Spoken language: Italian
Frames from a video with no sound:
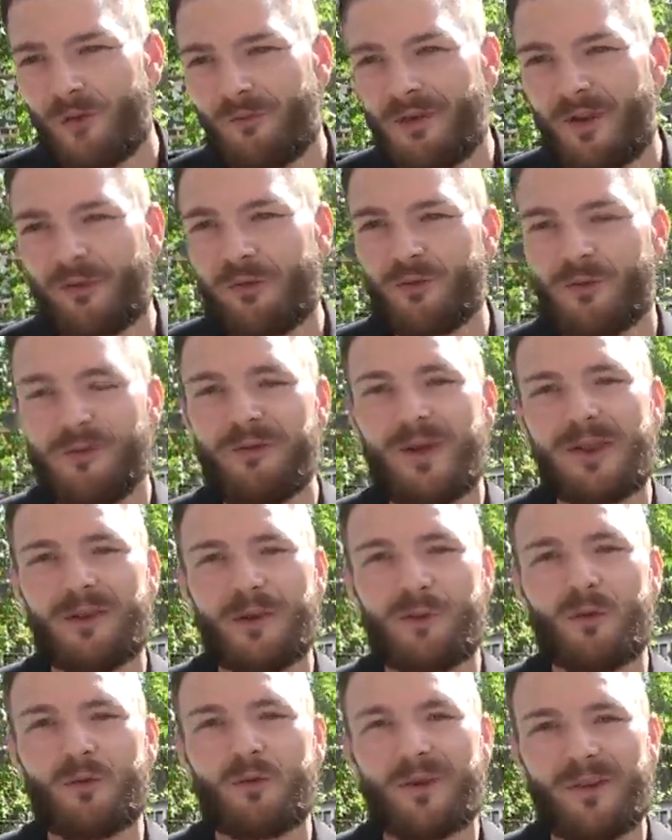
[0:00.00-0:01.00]
ho vissuto
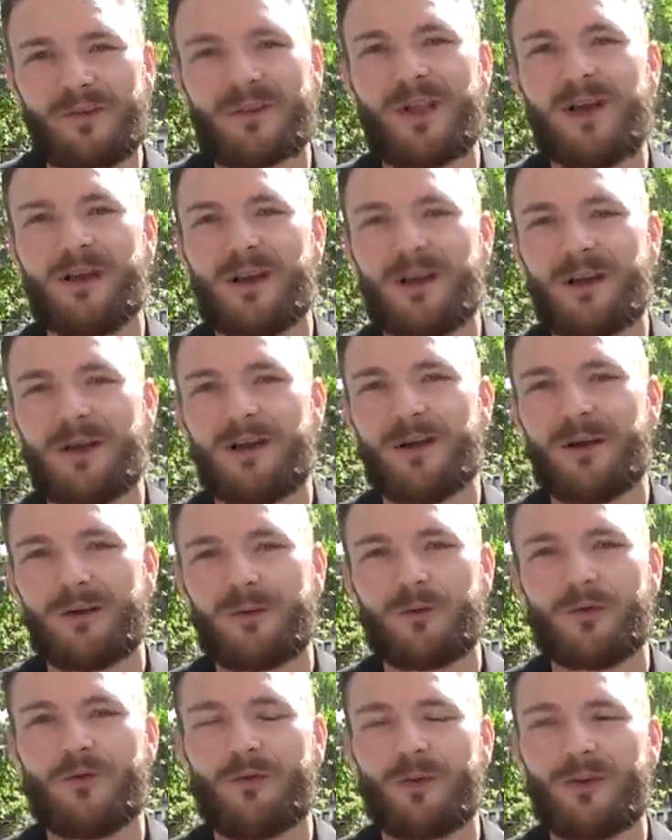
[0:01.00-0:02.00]
bene con, questa,
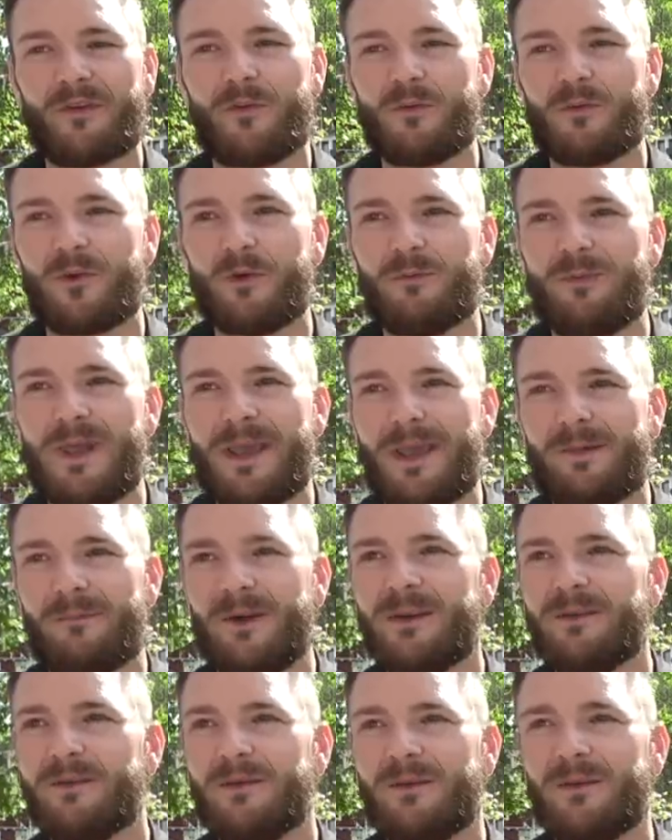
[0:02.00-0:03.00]
con, questo
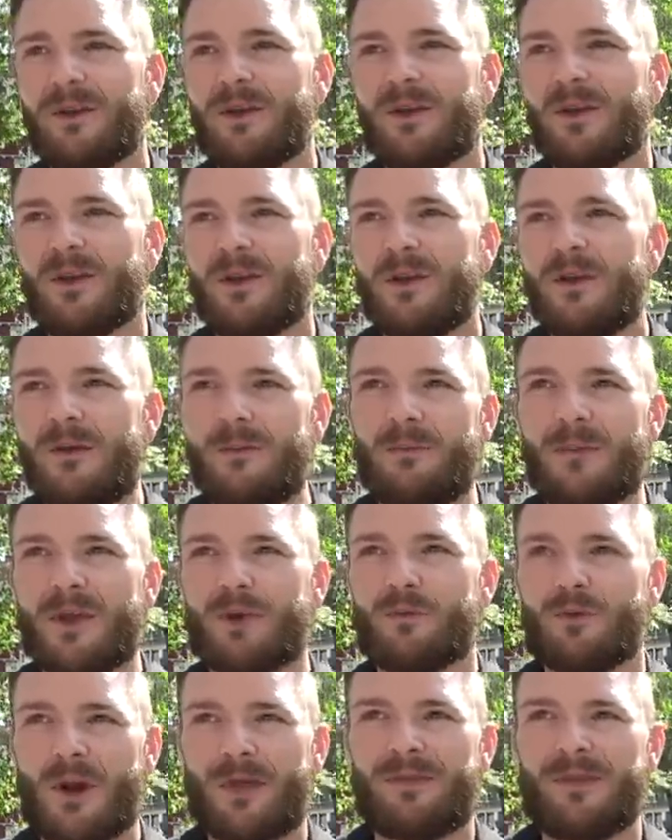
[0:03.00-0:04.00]
problema
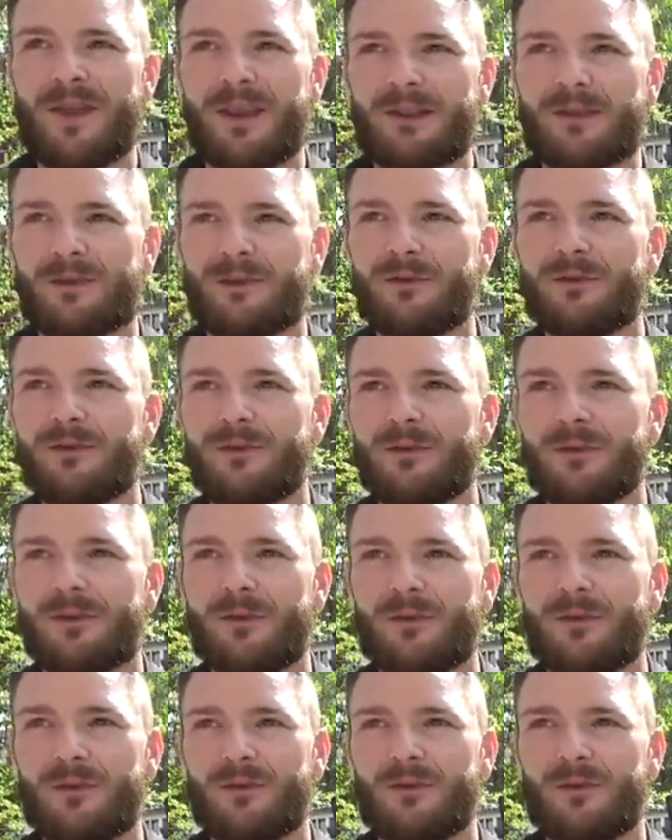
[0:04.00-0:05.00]
per un annetto,
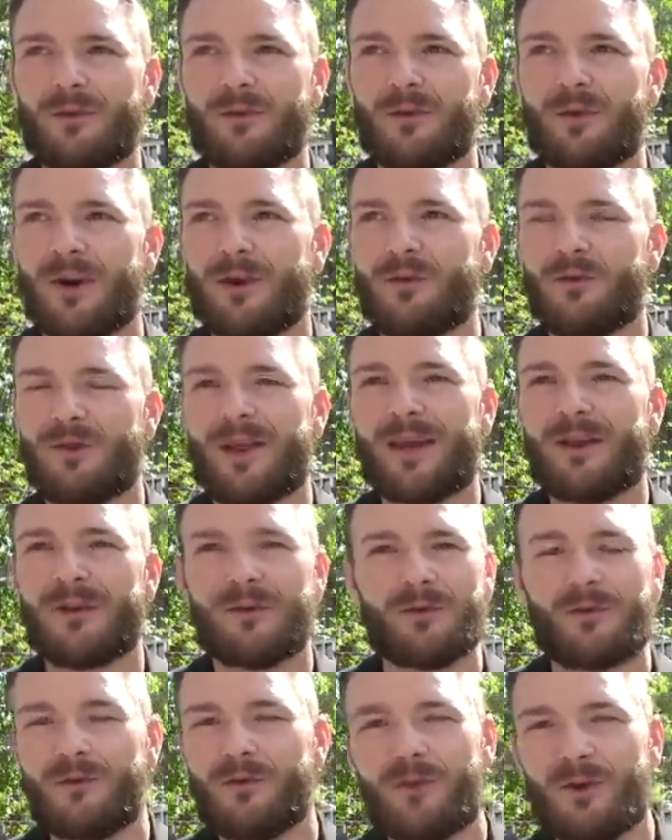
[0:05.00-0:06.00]
ora non, è,
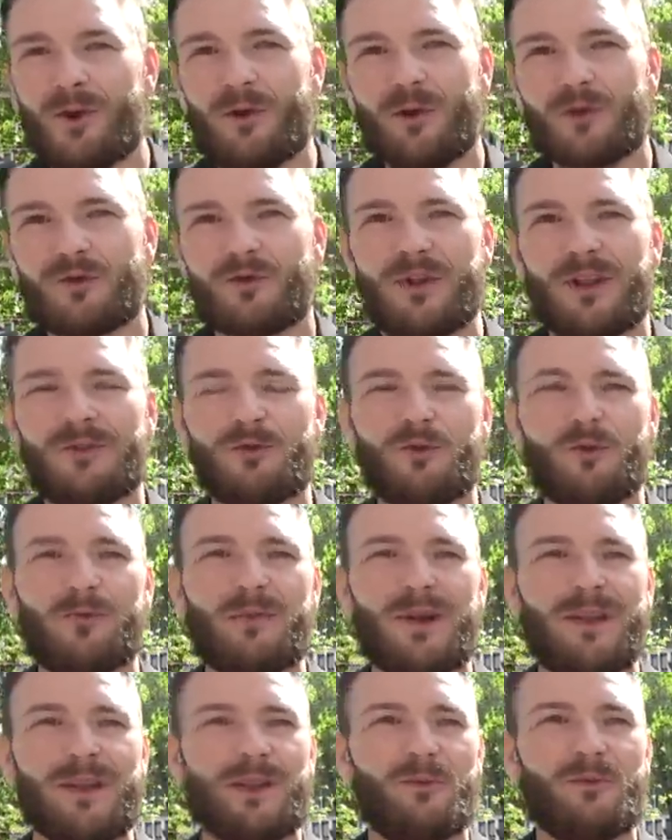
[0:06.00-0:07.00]
non ricordo tanto
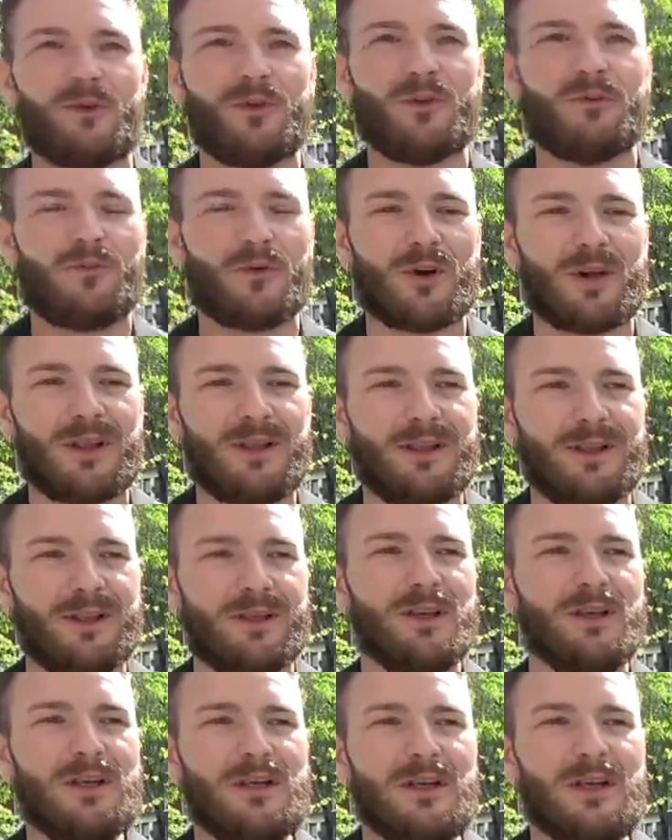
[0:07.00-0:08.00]
bene, quindi non
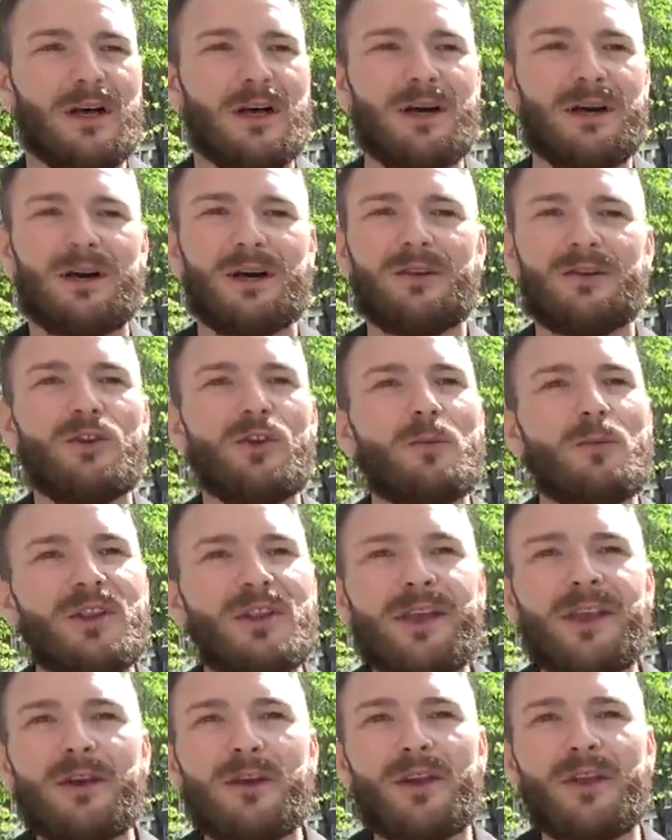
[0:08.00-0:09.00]
vorrei... Eh,
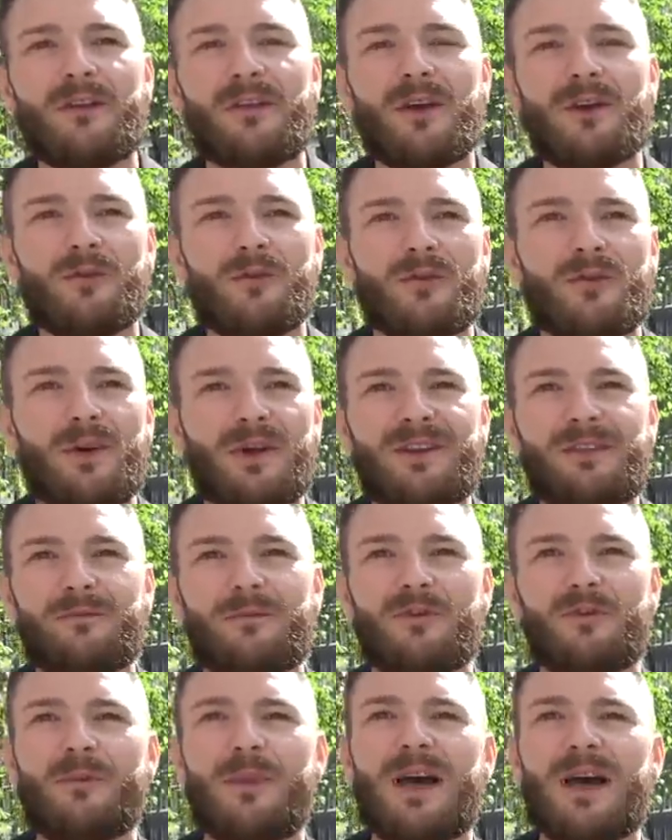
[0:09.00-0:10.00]
dopodiché ho iniziato ad
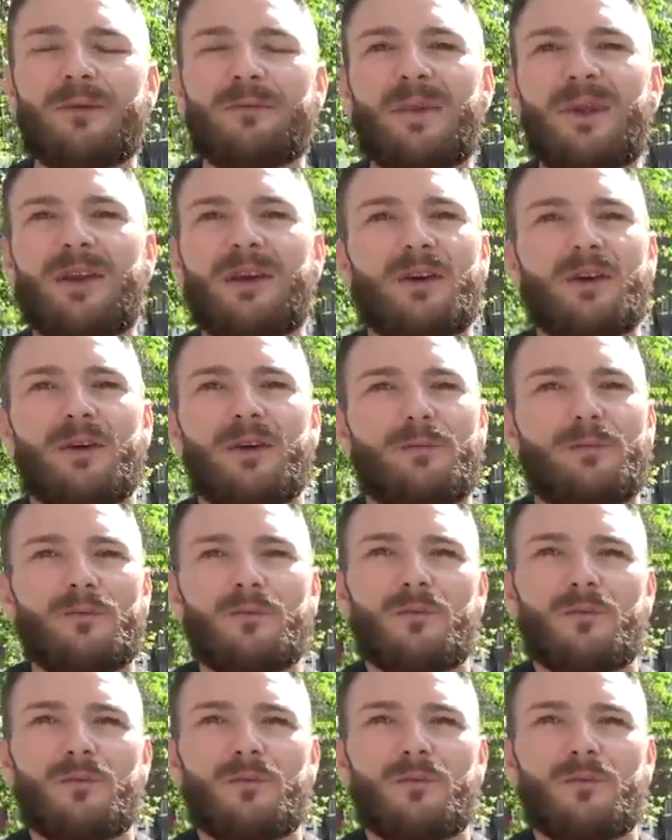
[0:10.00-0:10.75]
informarmi eh,